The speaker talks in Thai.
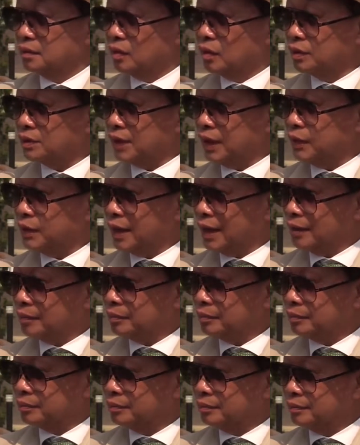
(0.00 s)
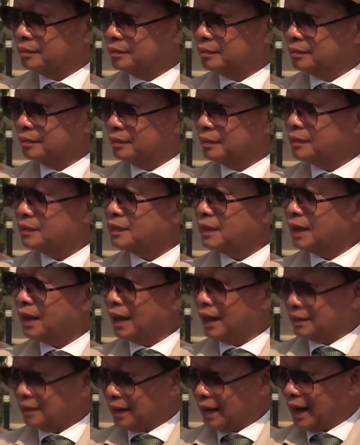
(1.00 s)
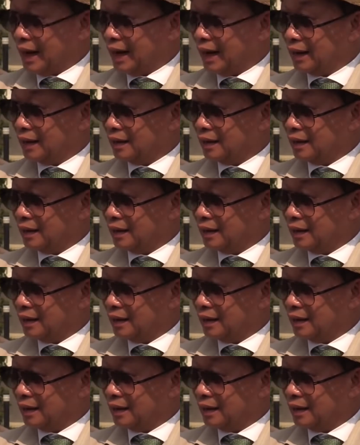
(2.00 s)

ของสารยธรรมอันตราย